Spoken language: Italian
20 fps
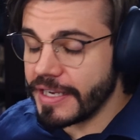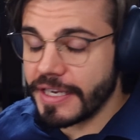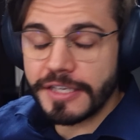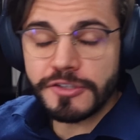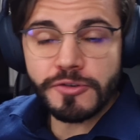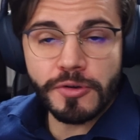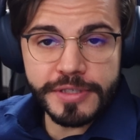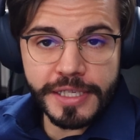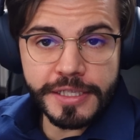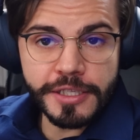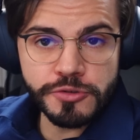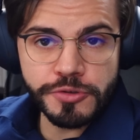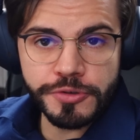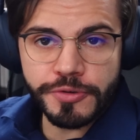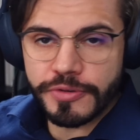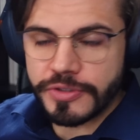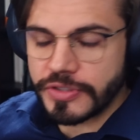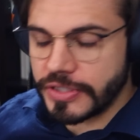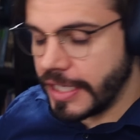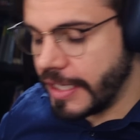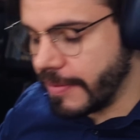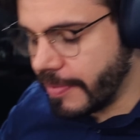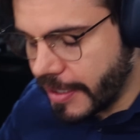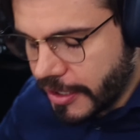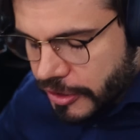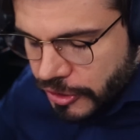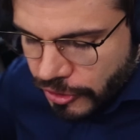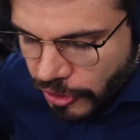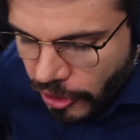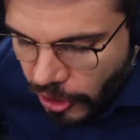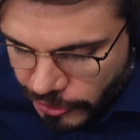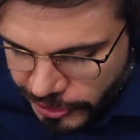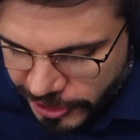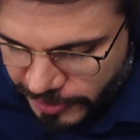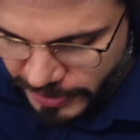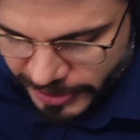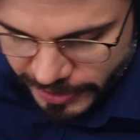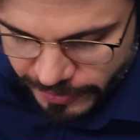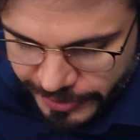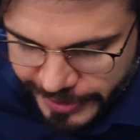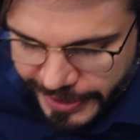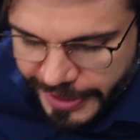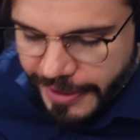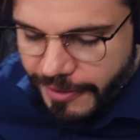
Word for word: ascoltate i suoi consigli perché sono ottimi, devo dire,